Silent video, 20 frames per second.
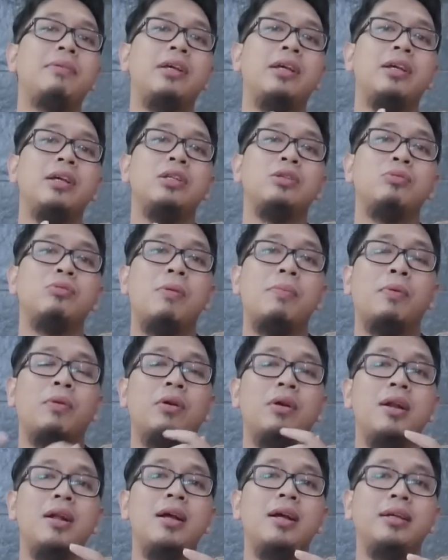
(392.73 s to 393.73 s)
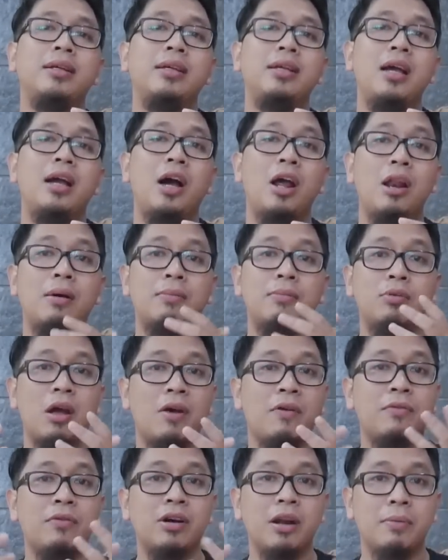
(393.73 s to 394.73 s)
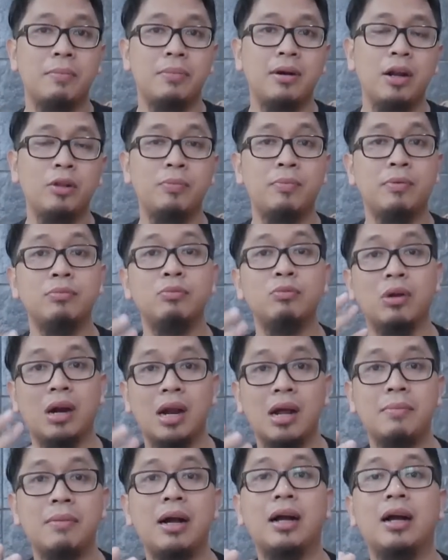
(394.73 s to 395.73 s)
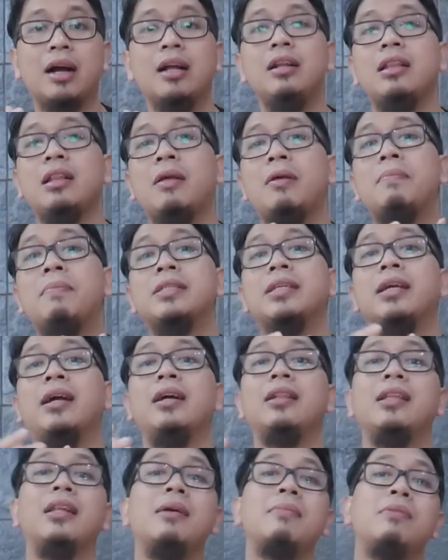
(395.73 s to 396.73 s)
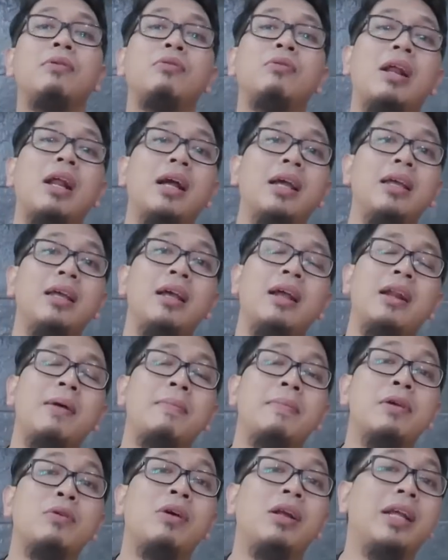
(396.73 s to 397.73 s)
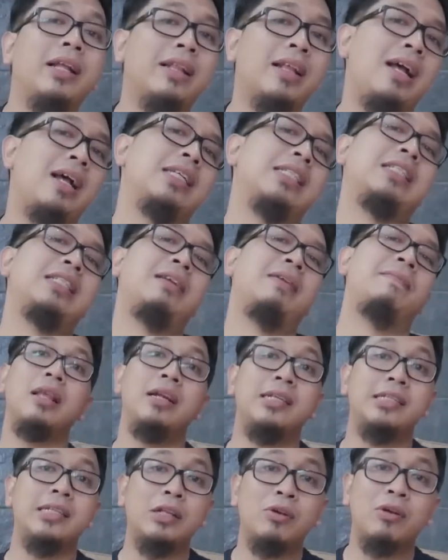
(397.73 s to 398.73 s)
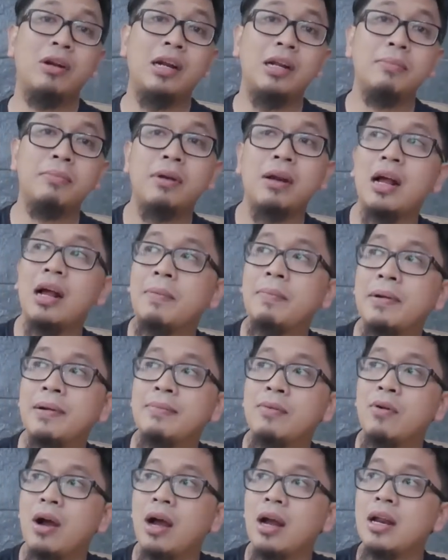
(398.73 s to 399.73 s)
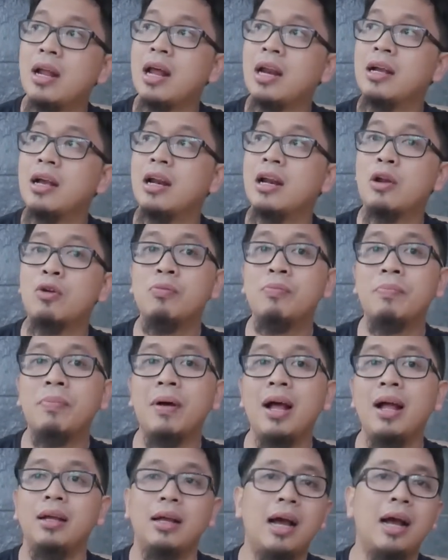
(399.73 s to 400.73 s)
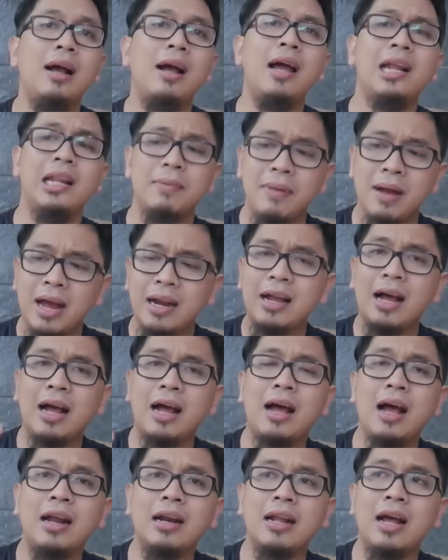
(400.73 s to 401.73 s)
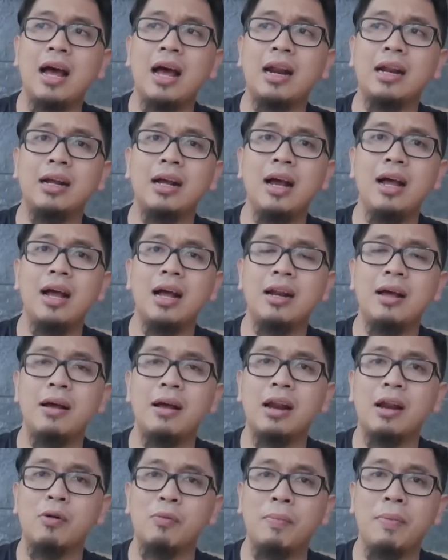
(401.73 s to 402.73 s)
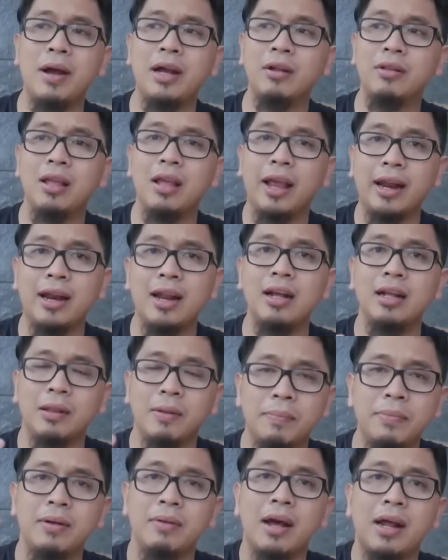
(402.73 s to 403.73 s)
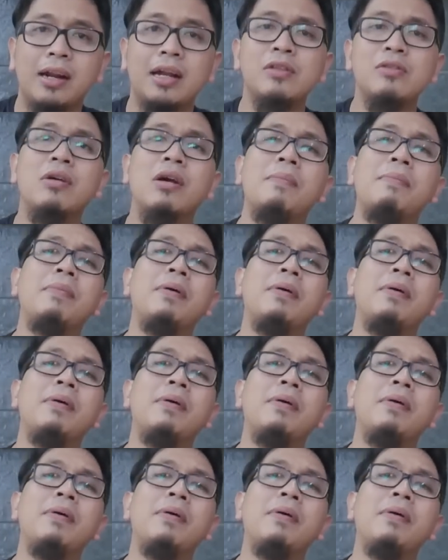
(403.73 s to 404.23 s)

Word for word: bikin sebuah produk yang kalau mau affordable ataupun murah bahkan, tapi pastikan tidak mengurangi namanya kualitas. Di saat orang lain beranggapan bahwa ada harga ada rupa, nah, enggak ini mah ada ada harga, ada rupa katanya enak, tapi harganya juga